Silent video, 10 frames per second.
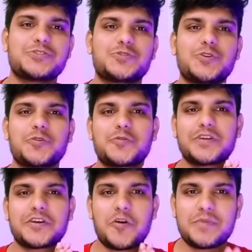জোর করে
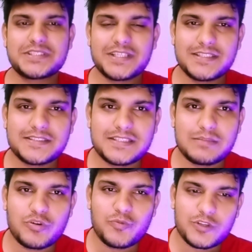ক্ষমা চেয়ে নিচ্ছি
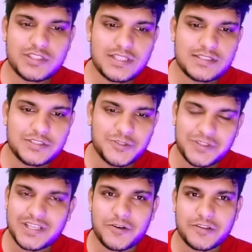এবং বলতে চাচ্ছি
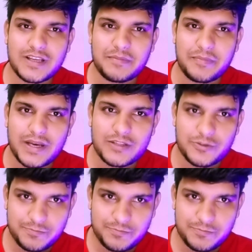সত্যিকার অর্থে আমি বেয়াদ